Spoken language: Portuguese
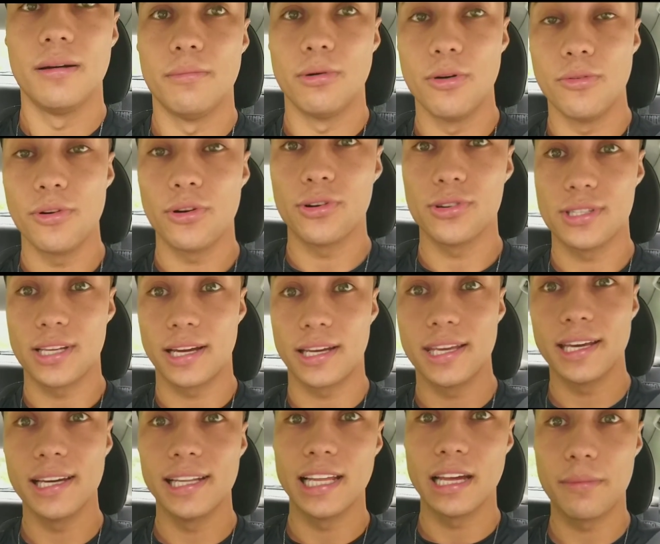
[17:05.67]
Bom, vou encostar
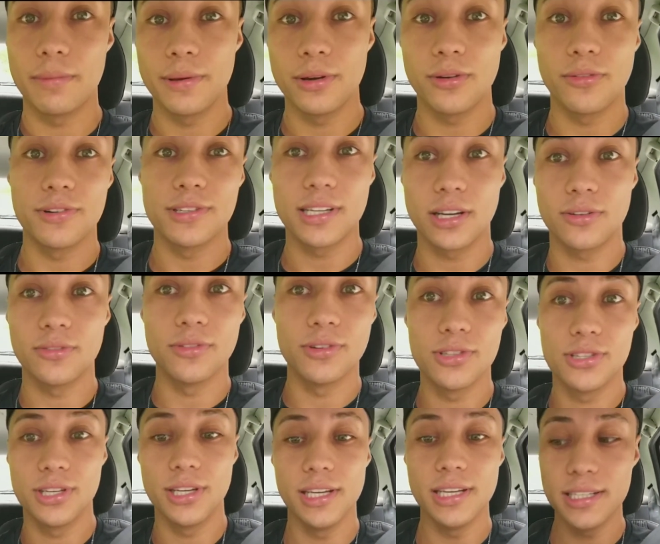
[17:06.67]
aqui, galera, para conversar com
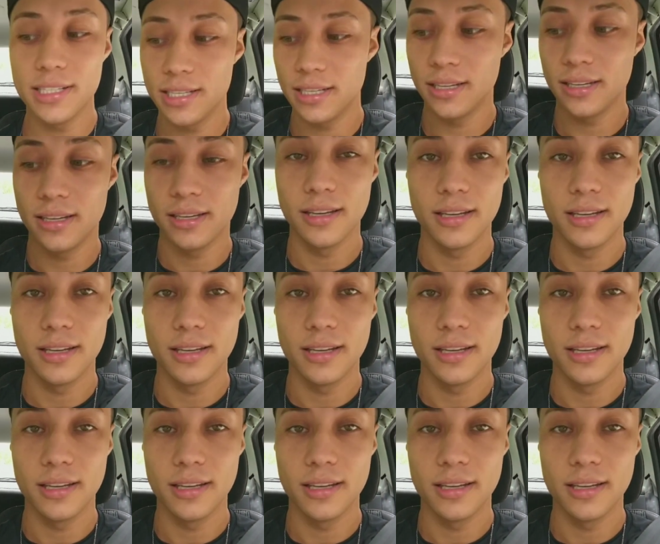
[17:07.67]
vocês.